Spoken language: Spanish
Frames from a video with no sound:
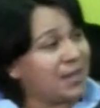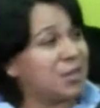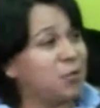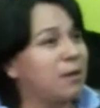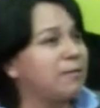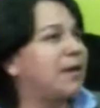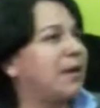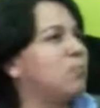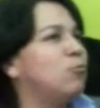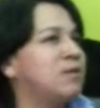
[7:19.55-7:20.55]
y yo era
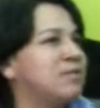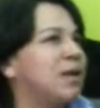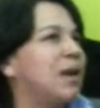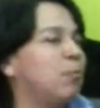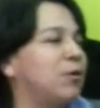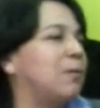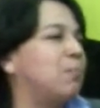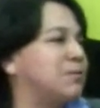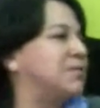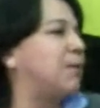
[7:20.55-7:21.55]
becaria multisala porque
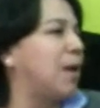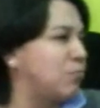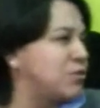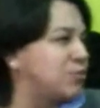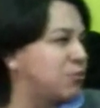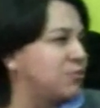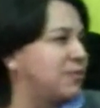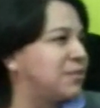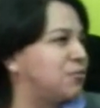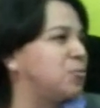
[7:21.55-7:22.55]
pues había muchas
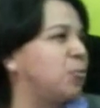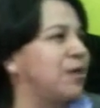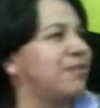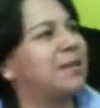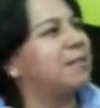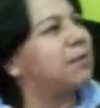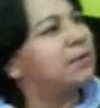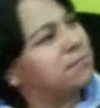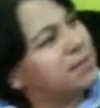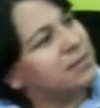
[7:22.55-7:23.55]
cosas, y entonces podía estar en
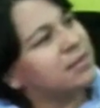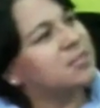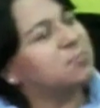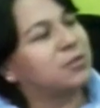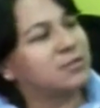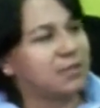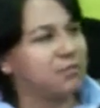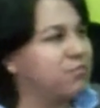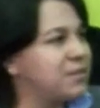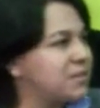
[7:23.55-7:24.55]
matemáticas, podía estar
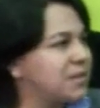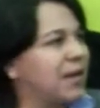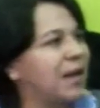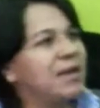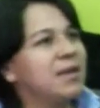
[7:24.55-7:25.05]
en física,